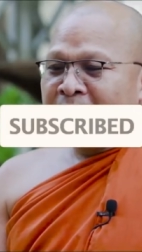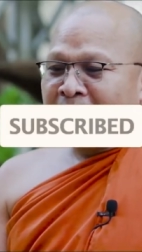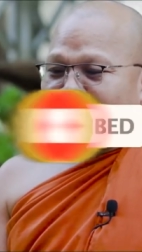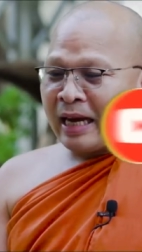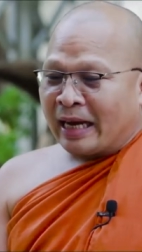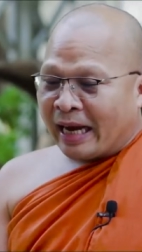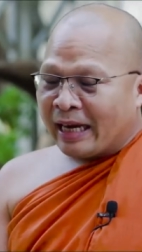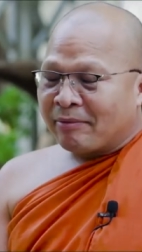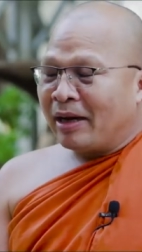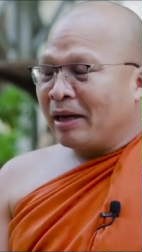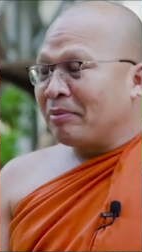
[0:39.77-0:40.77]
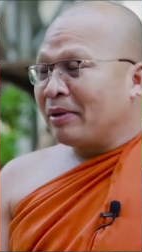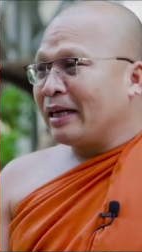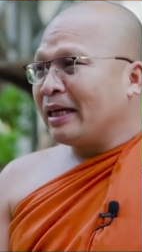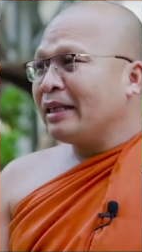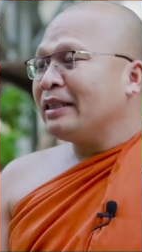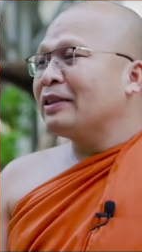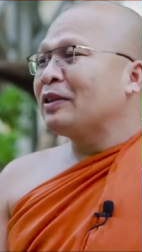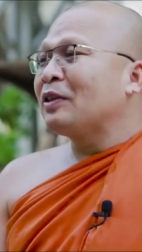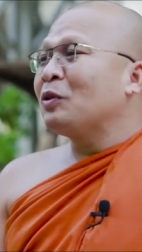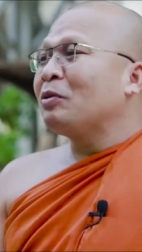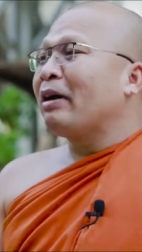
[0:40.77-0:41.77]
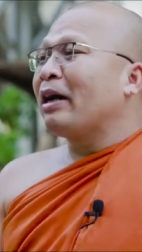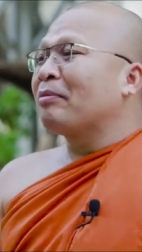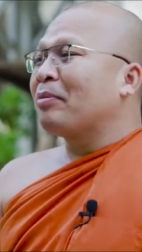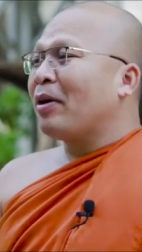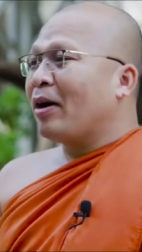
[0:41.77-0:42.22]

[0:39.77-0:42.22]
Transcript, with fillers: sang hẹt bàn phần nâng dương từ tu bàn